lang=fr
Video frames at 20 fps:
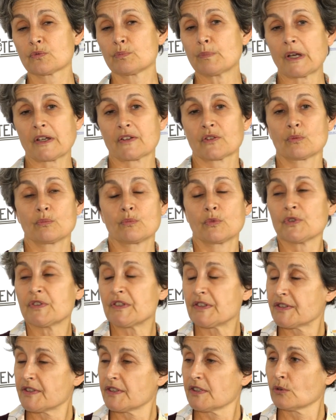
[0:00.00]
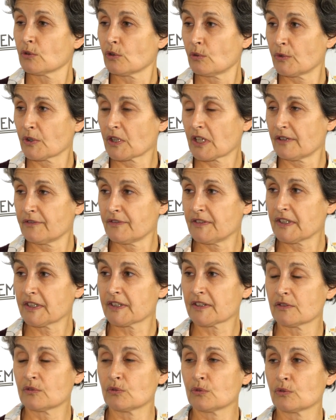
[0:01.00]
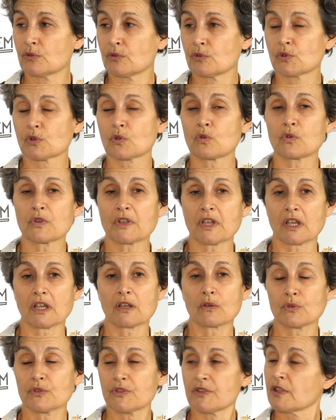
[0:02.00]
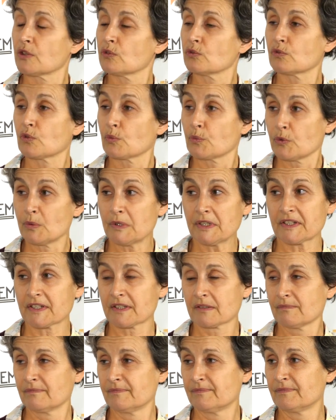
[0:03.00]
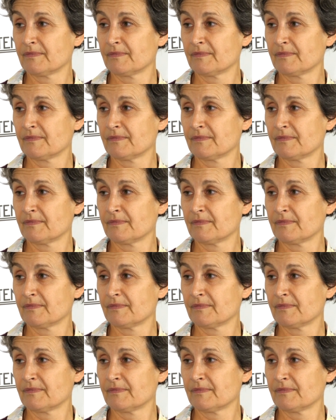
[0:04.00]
par exemple bande dessinée ou roman graphique, de, de conquérir aussi un nouveau public.